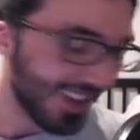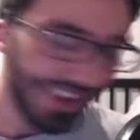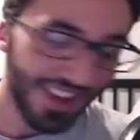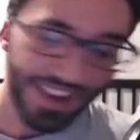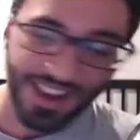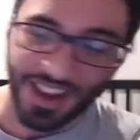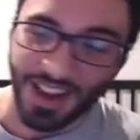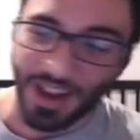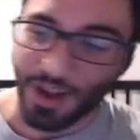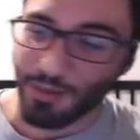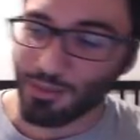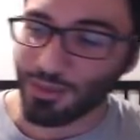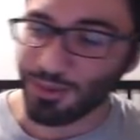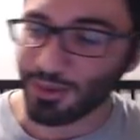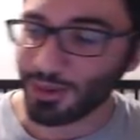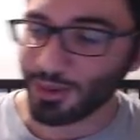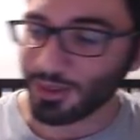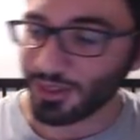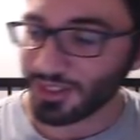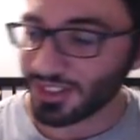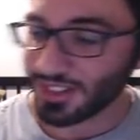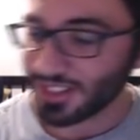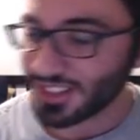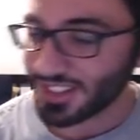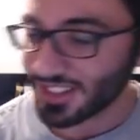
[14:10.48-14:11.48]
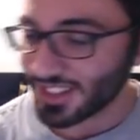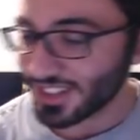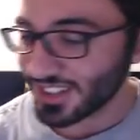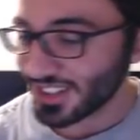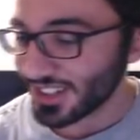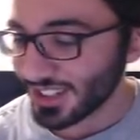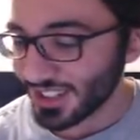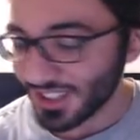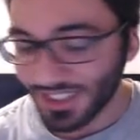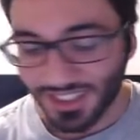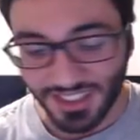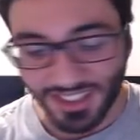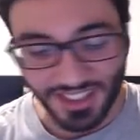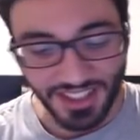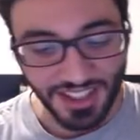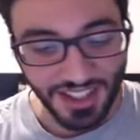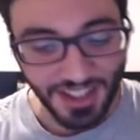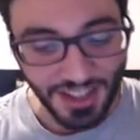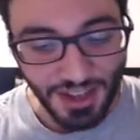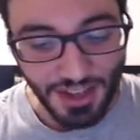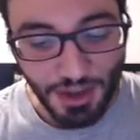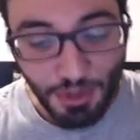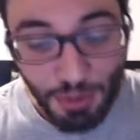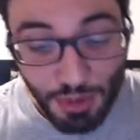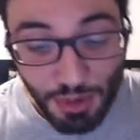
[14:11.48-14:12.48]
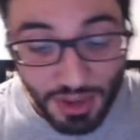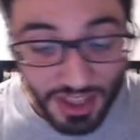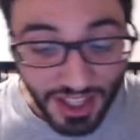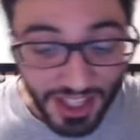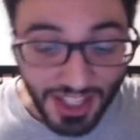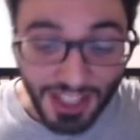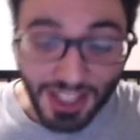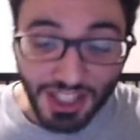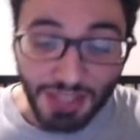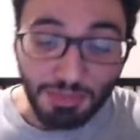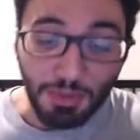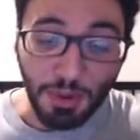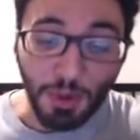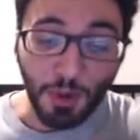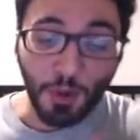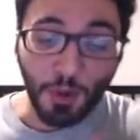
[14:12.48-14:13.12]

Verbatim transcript: Ah bon. Écoutez, j'espère en